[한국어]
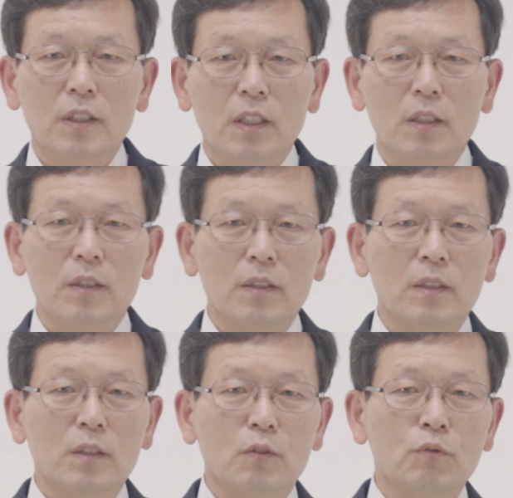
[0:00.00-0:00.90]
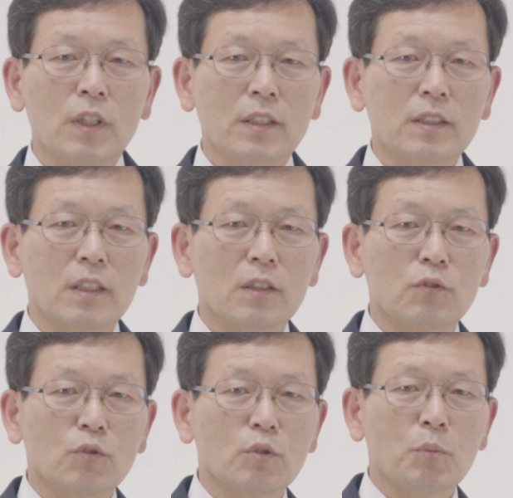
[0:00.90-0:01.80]
이렇게 이 구약 시대를
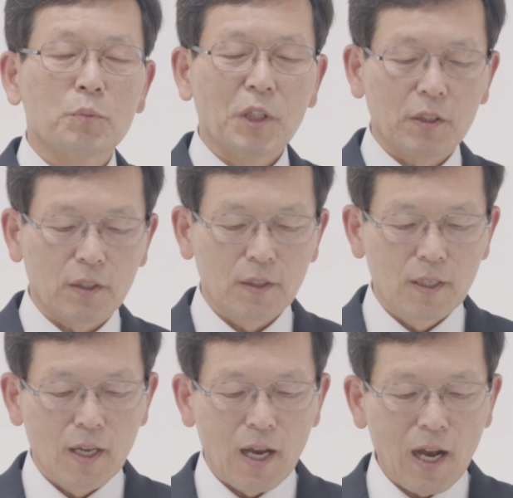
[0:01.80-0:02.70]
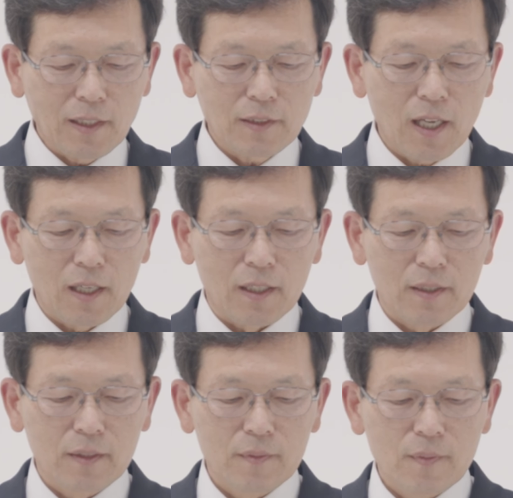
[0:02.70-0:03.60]
쭉 보면 항상
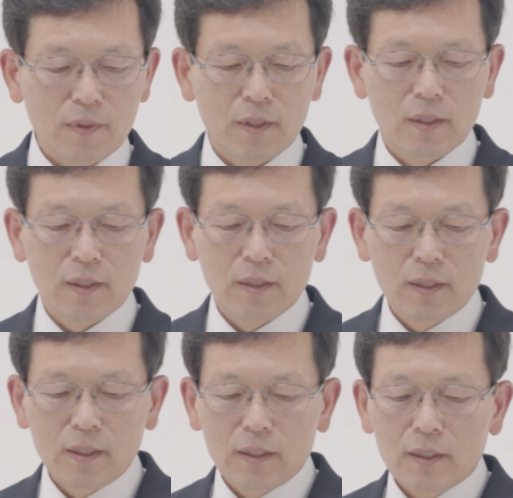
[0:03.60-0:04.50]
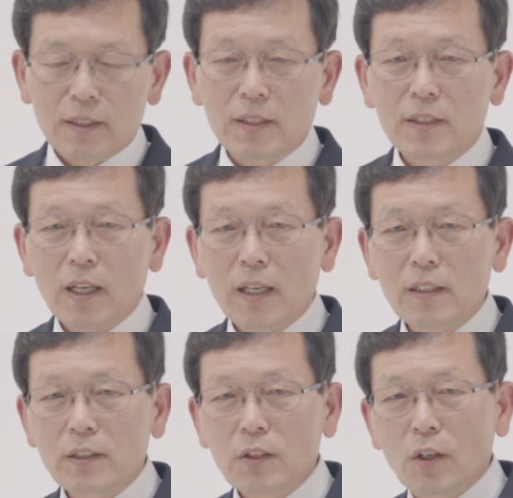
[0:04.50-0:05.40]

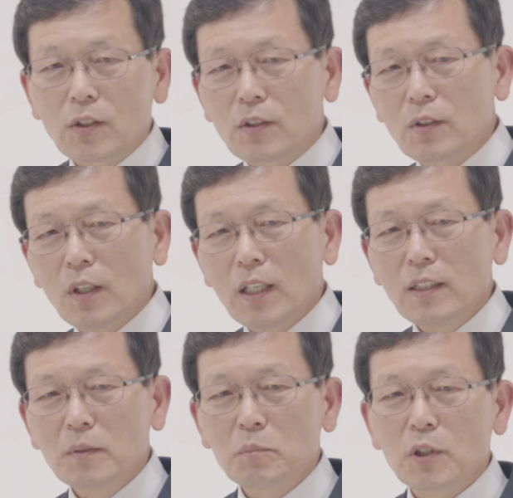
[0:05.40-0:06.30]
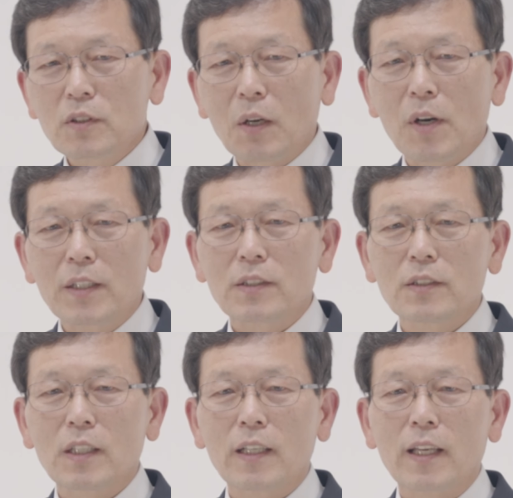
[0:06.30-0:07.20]
이스라엘들이 어떠한 뭐 상황이
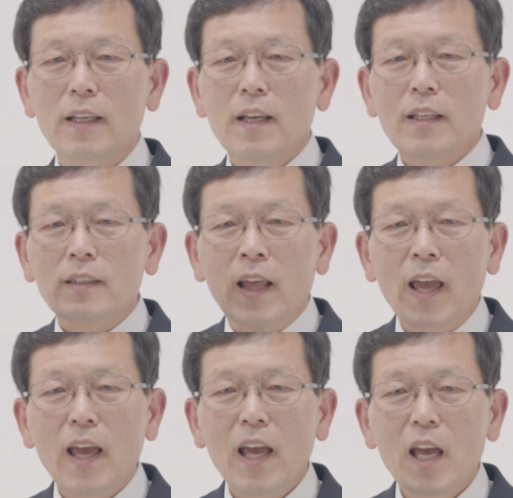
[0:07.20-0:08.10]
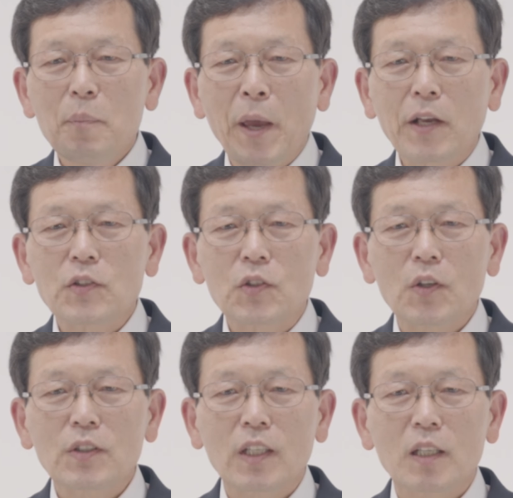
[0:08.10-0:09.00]
있든지 간에 내
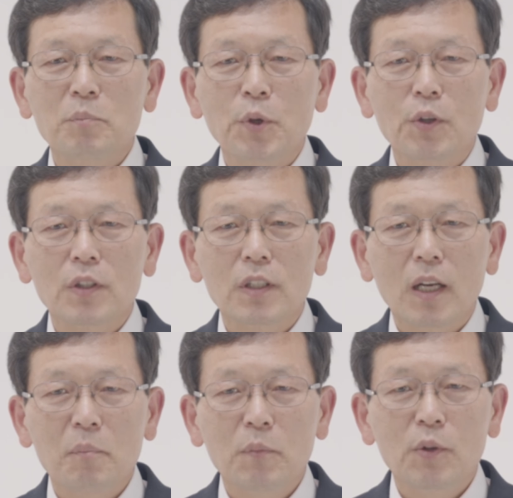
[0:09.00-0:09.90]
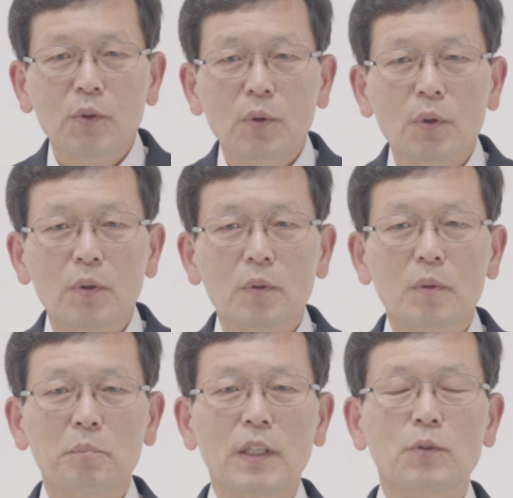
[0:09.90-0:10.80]
백성이라는 표현을 한 번도
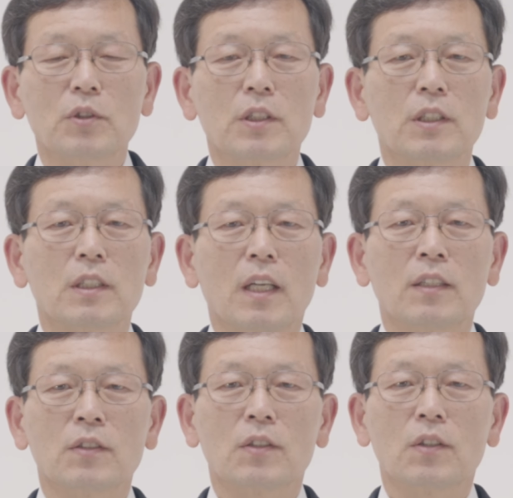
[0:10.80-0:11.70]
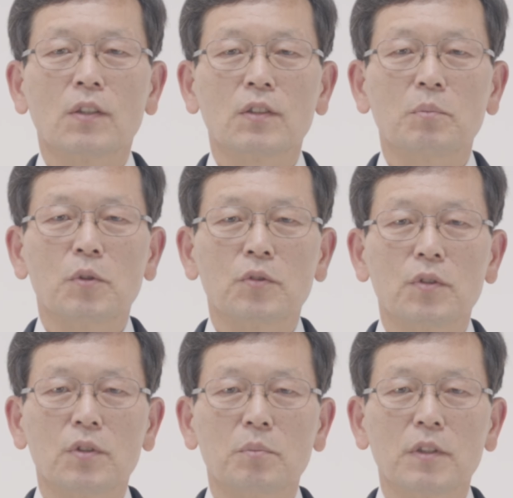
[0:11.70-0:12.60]
빼놓지 않으셨던 것을 볼
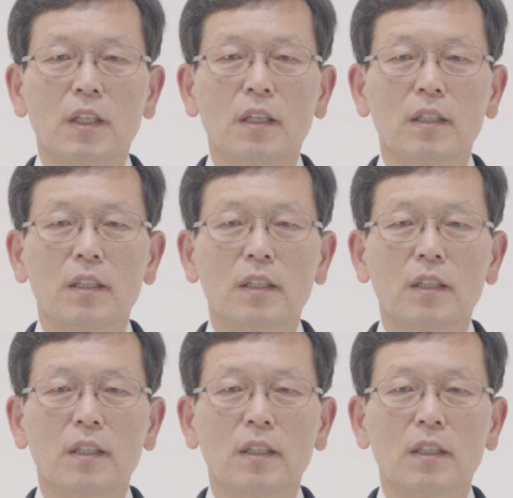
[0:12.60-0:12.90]
수 있습니다.